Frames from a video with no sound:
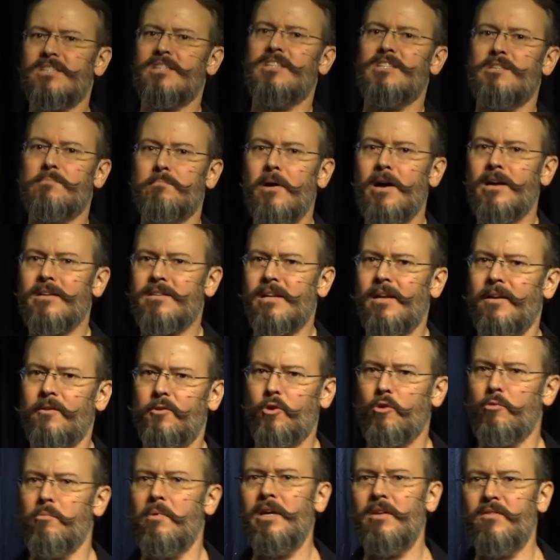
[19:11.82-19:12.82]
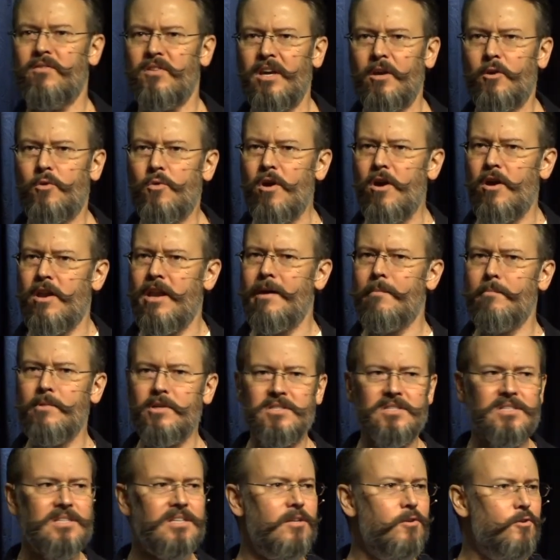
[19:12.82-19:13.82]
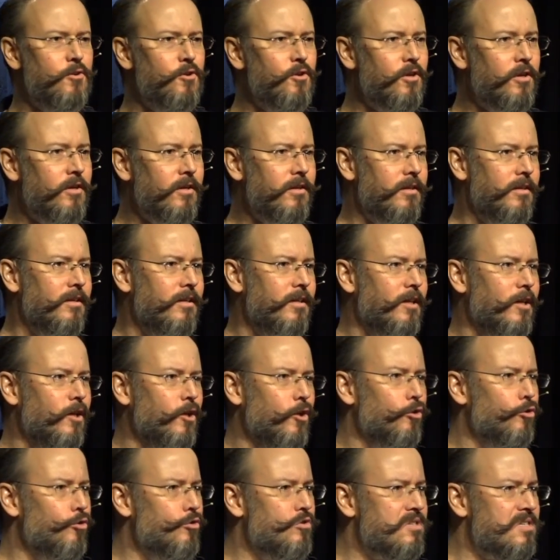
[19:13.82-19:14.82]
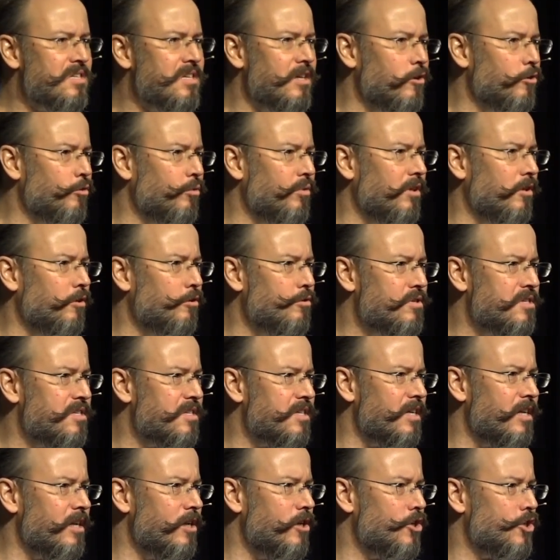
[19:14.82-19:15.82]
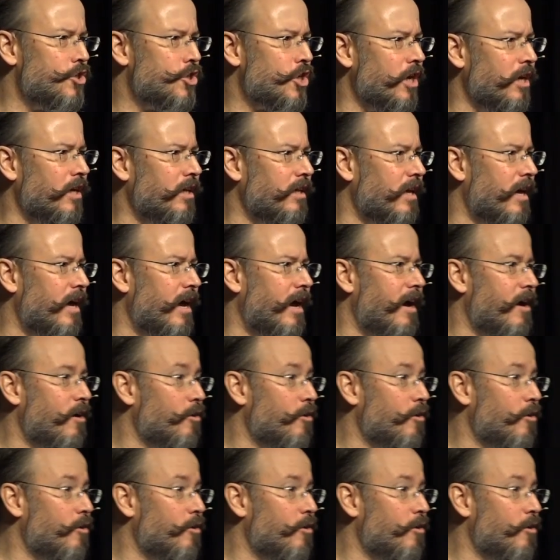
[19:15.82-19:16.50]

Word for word: qui se passe? L'être humain devient quoi? Un amas de cellules? Utile ou inutile, gênant